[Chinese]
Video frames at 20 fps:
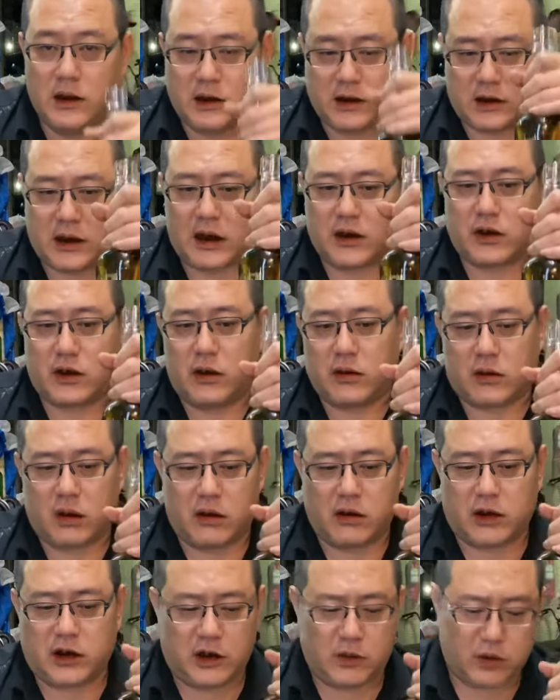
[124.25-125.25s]
像这种
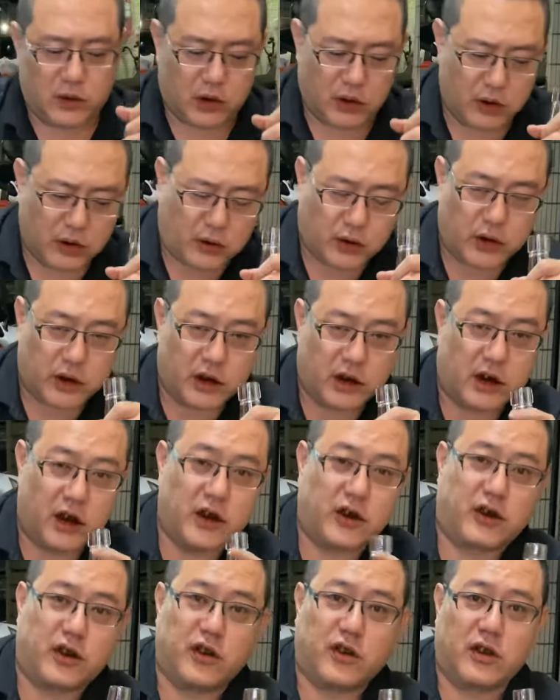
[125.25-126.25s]
东西，我都会觉得先
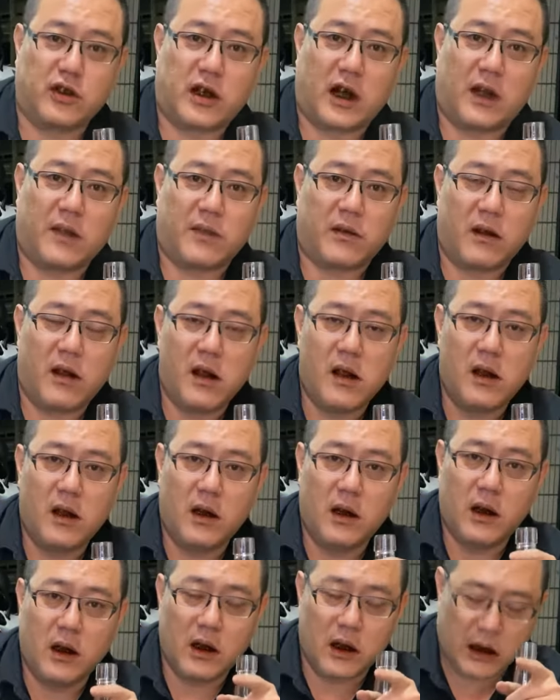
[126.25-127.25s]
试试看，
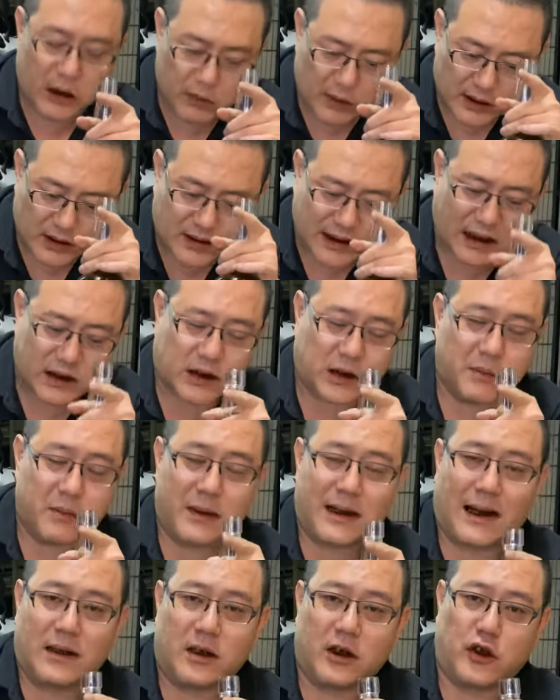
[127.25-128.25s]
因为再怎么
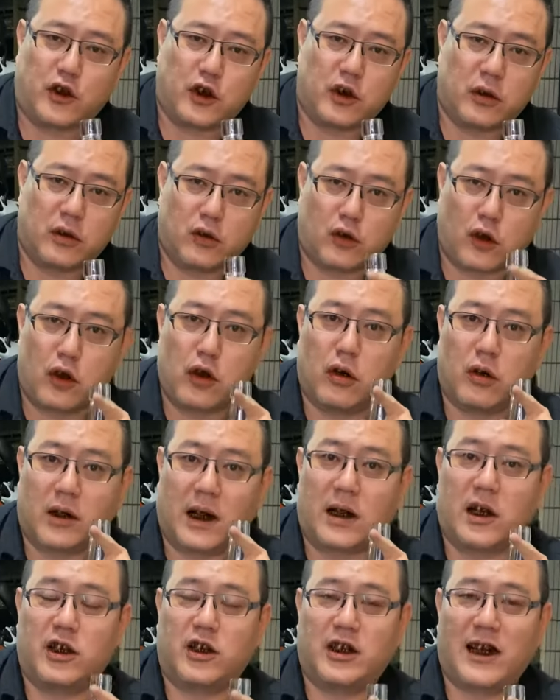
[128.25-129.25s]
烂的酒都有它
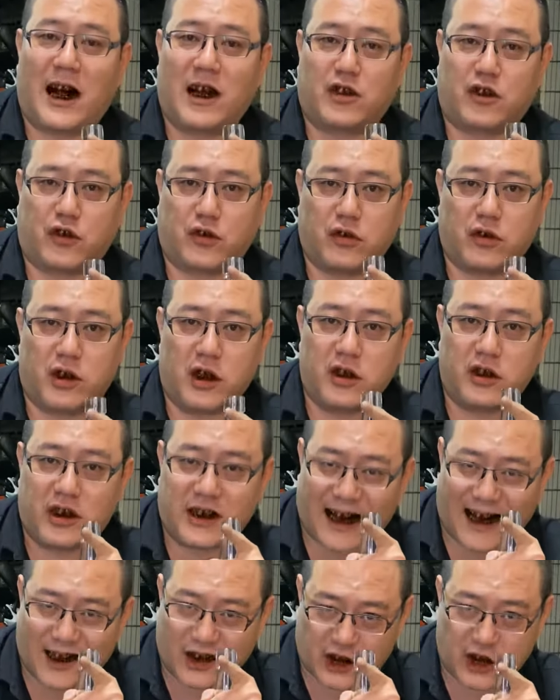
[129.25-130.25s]
的价值跟
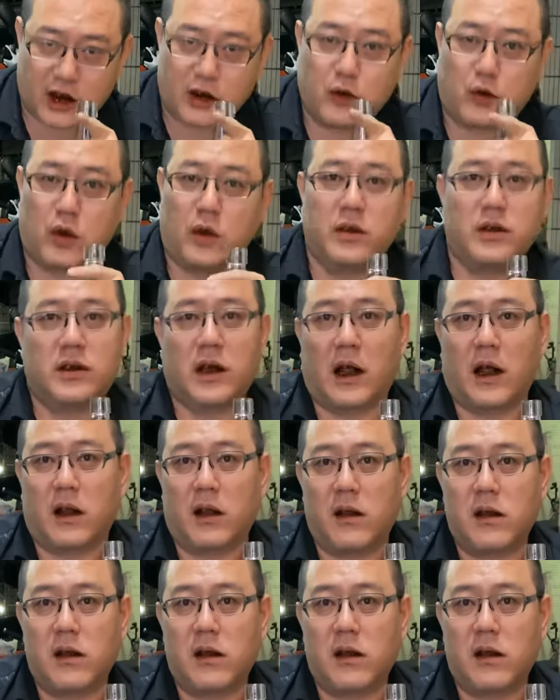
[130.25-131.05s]
价钱存在。